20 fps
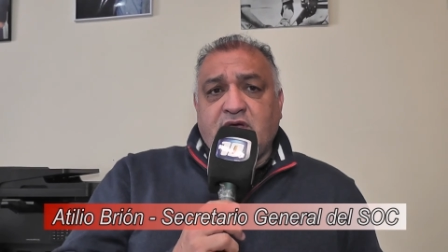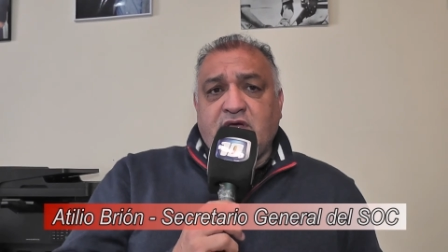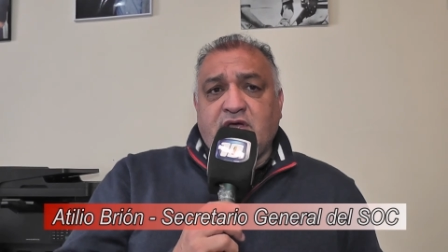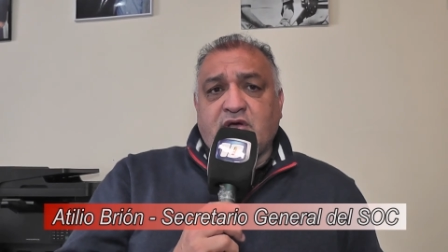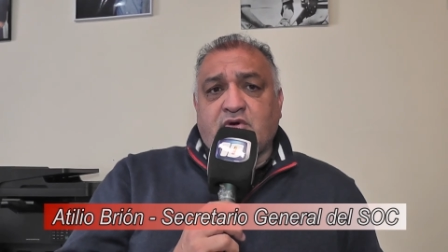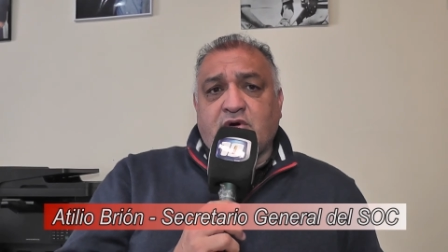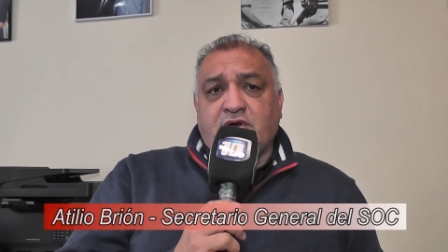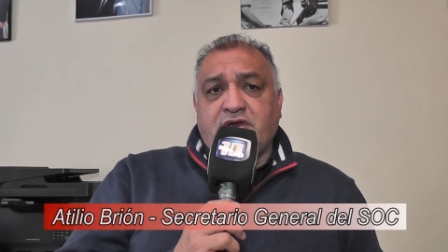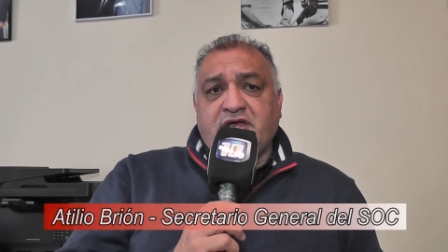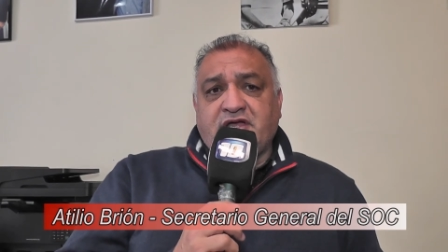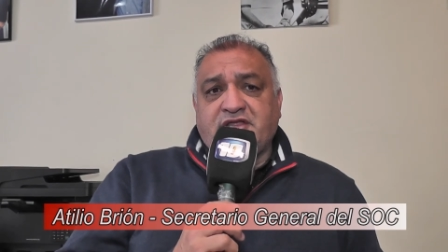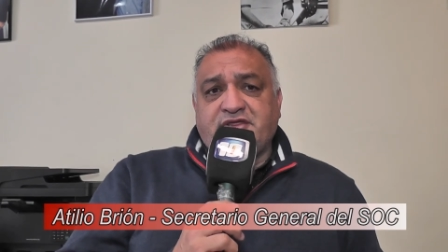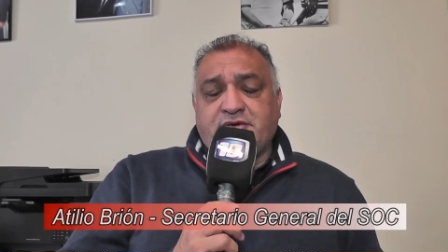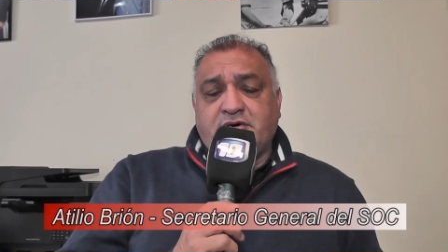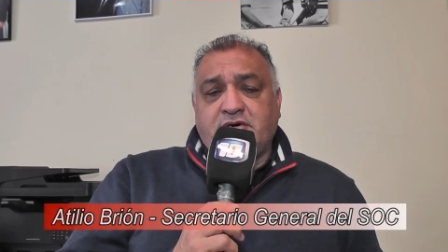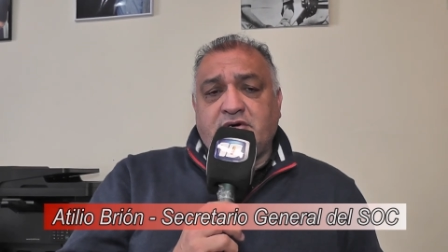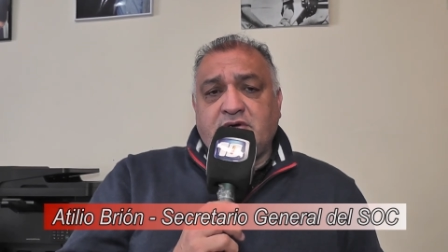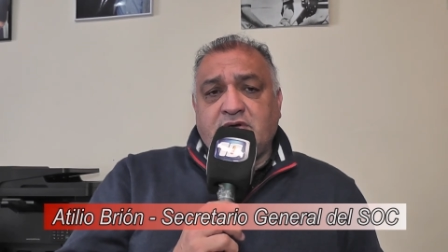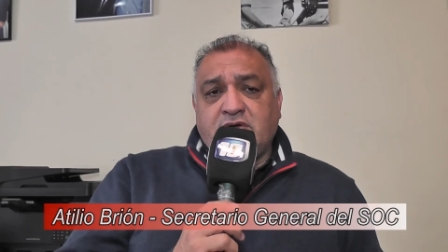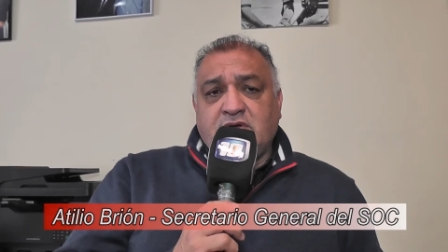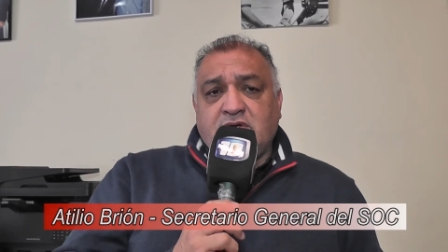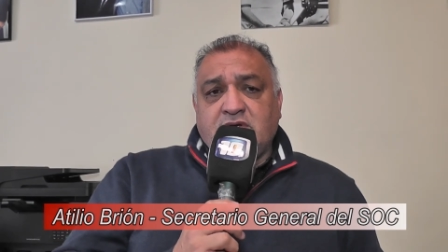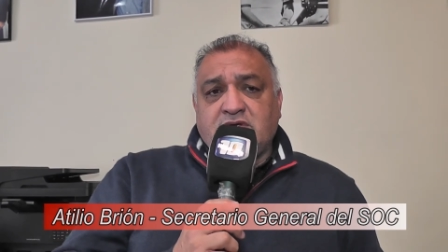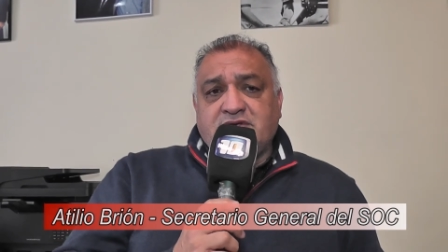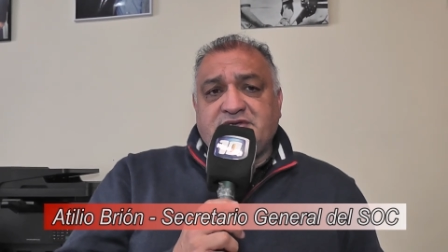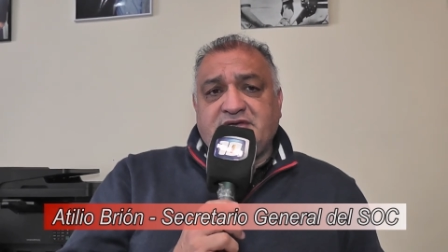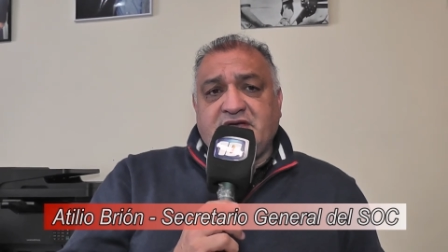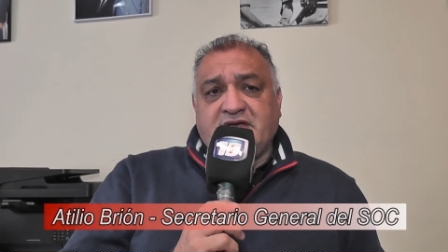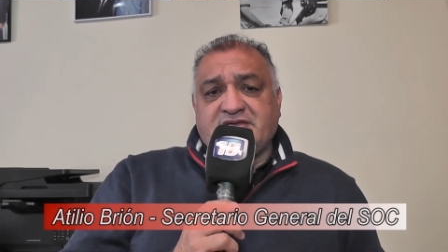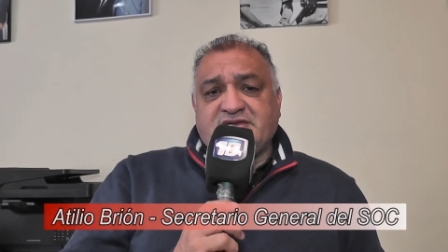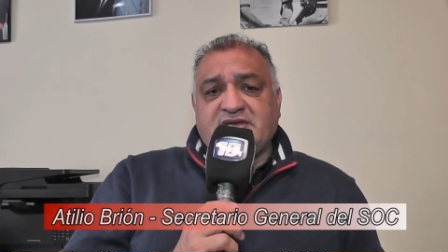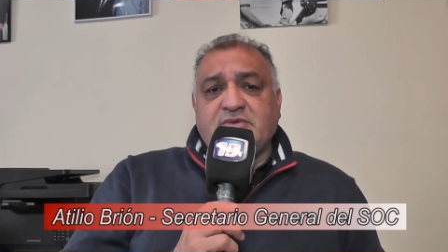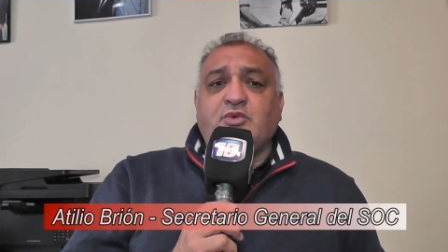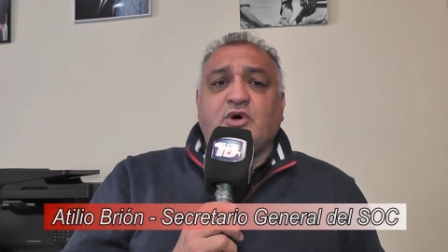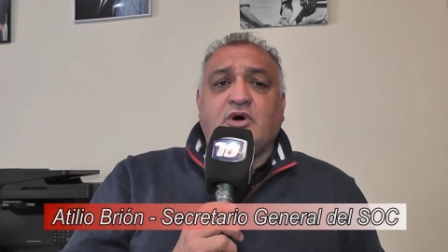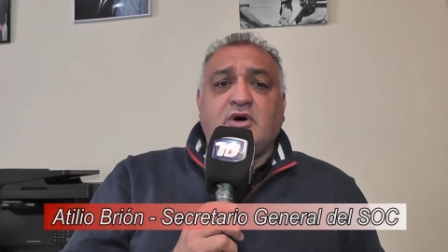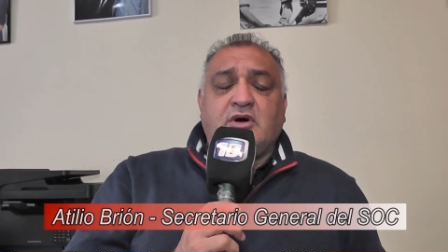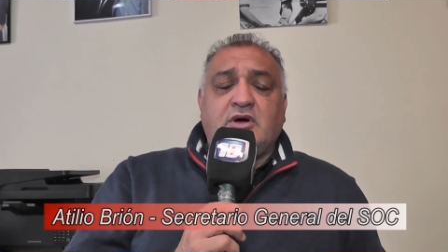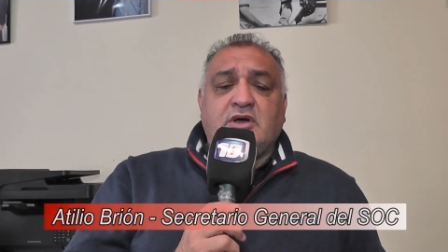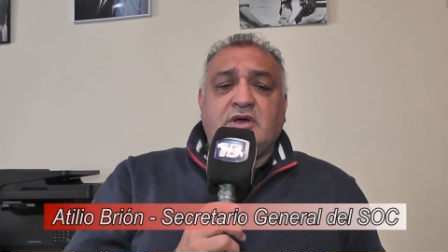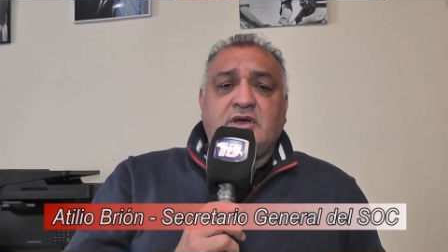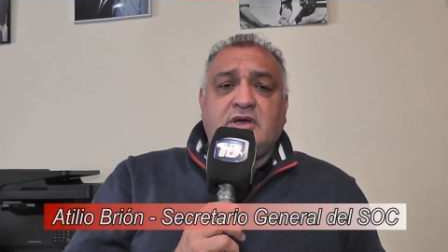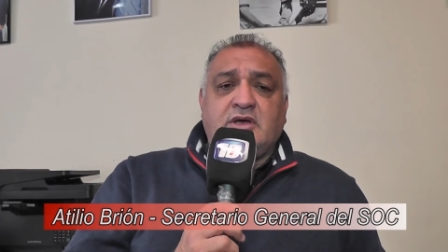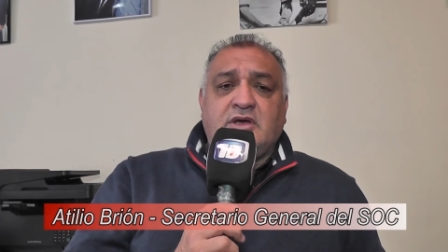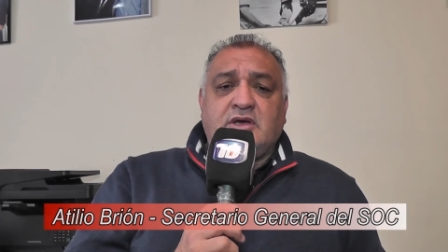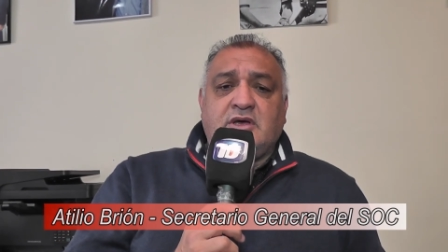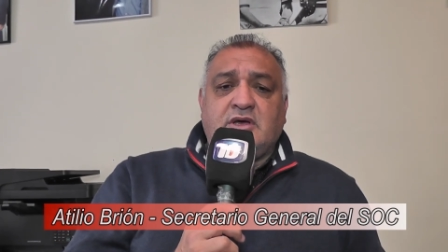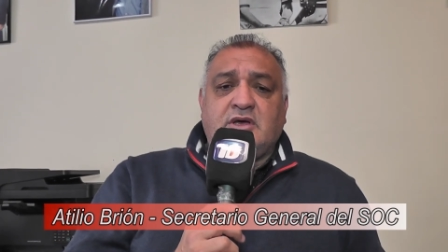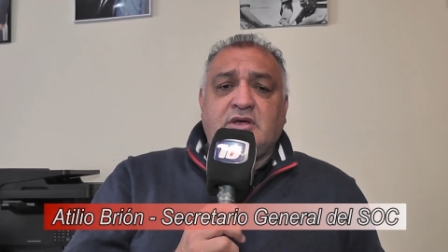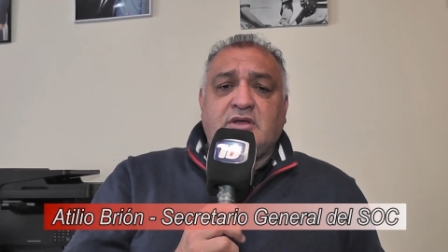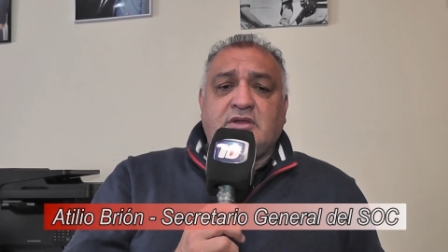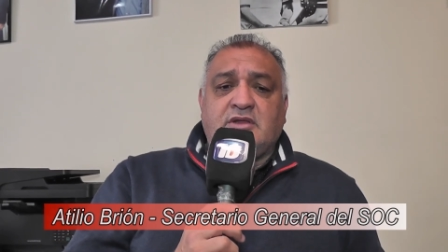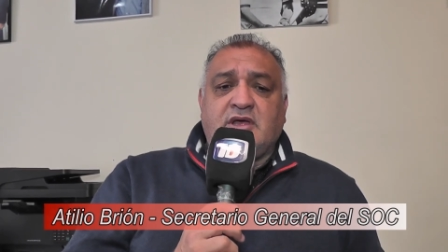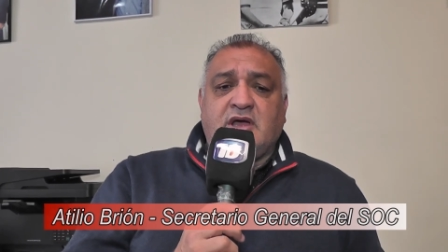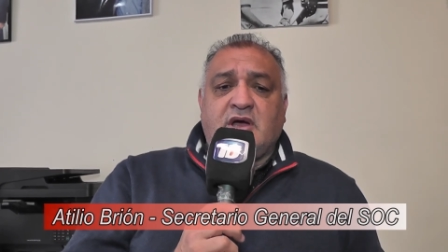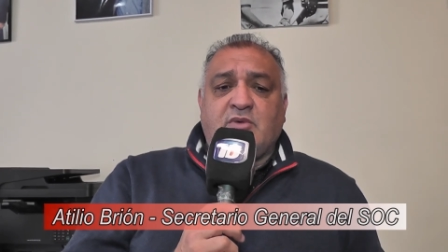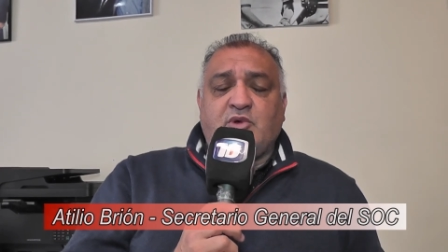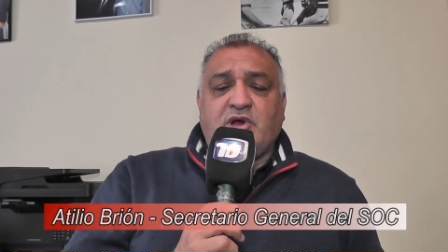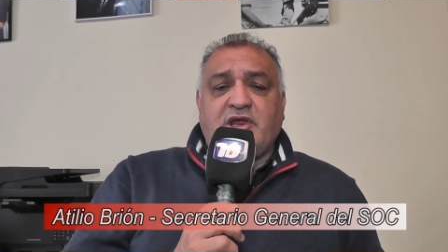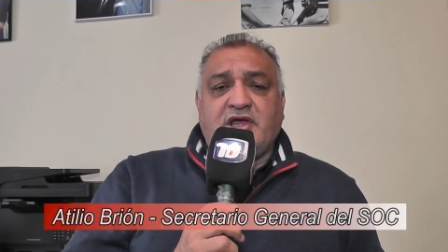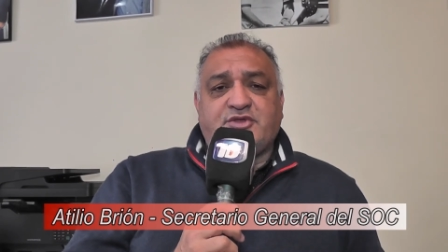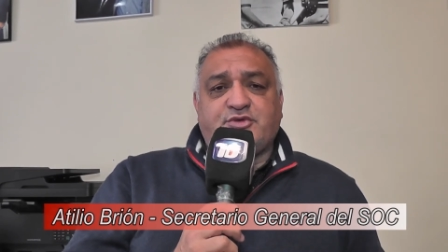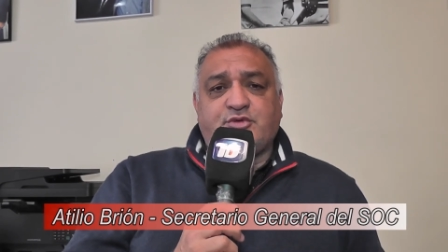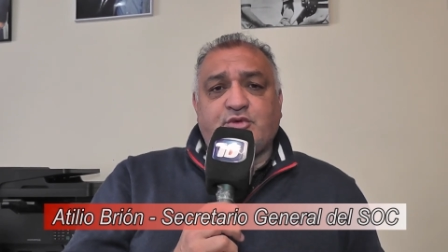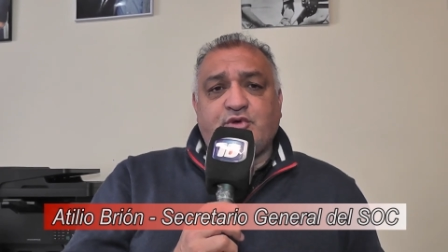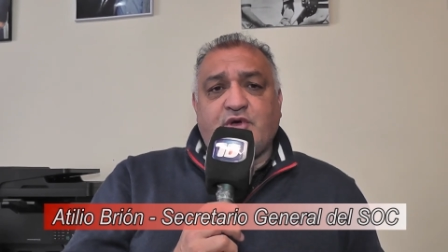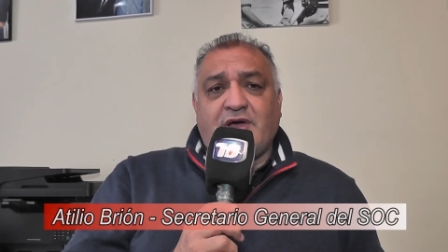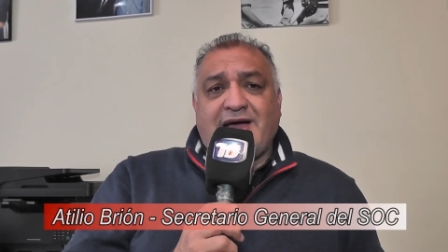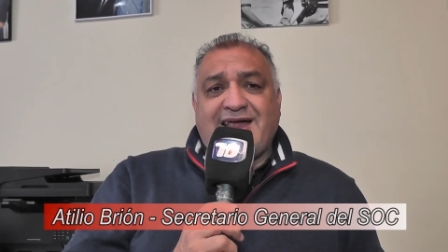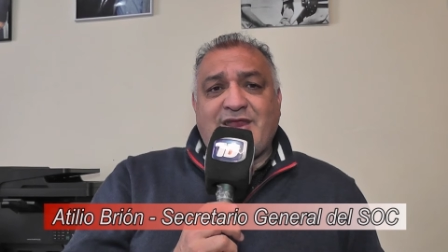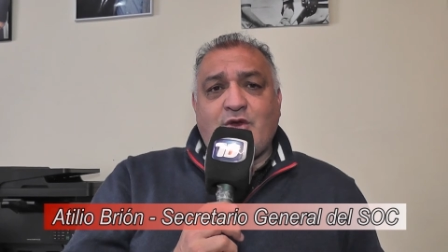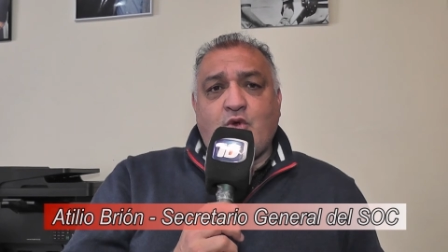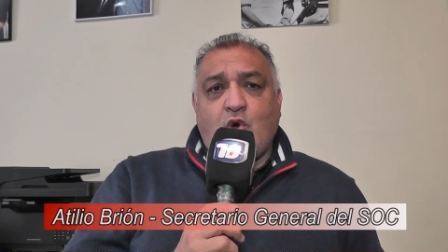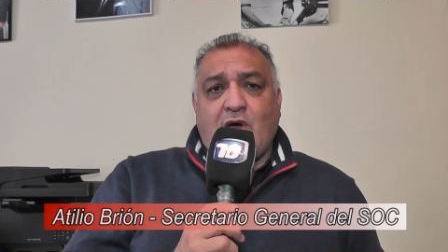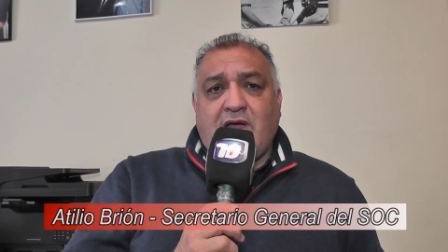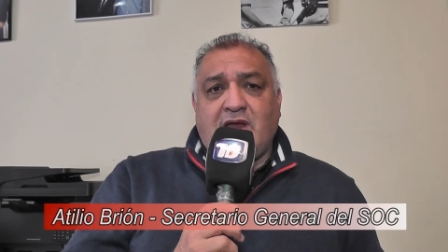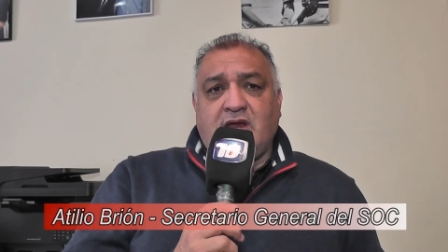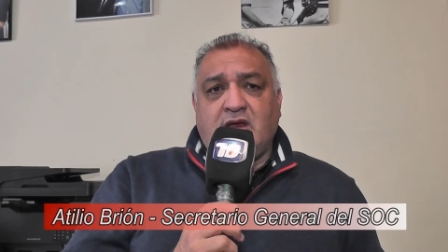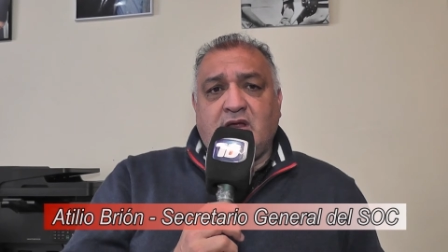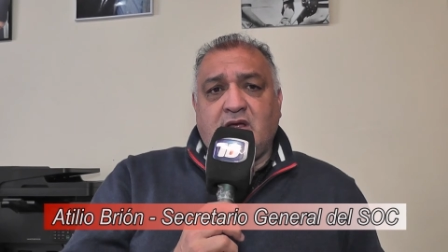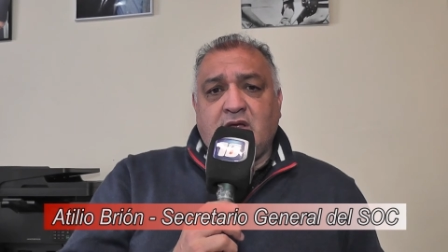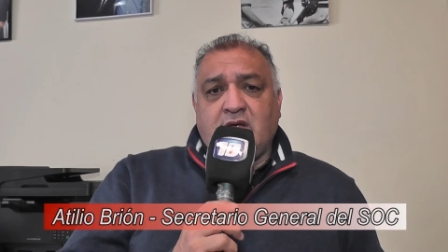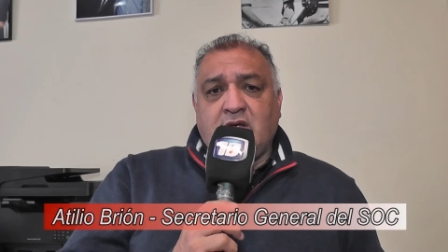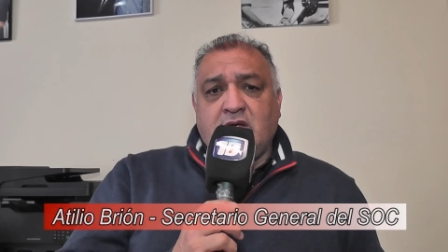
Y con esto, si hacemos, eh, digamos, el estudio anual,